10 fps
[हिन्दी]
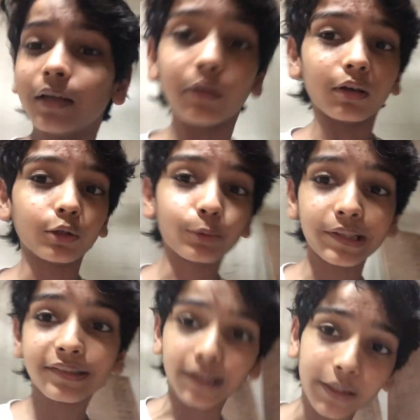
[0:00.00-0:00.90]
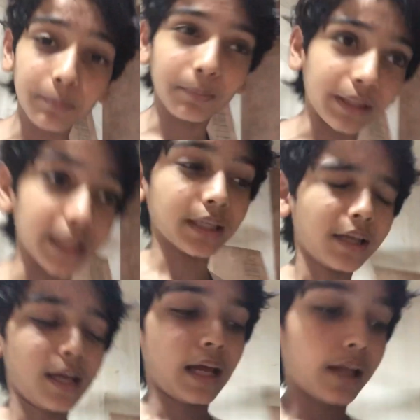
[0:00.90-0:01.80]
ट्वेंटी सेकेंड मे
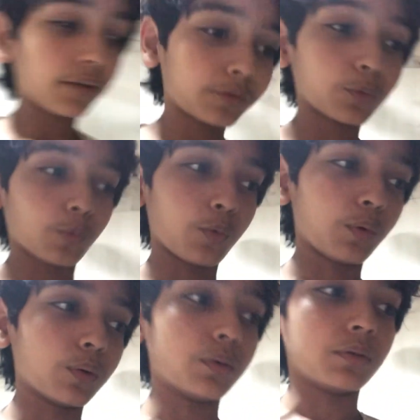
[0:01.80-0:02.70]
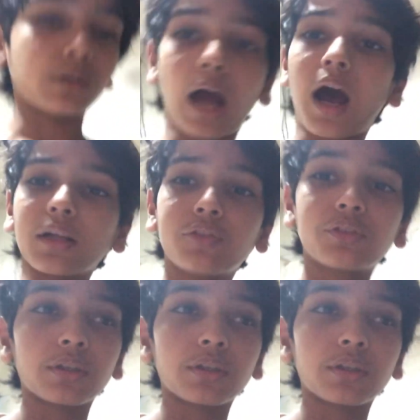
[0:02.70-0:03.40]
सो आज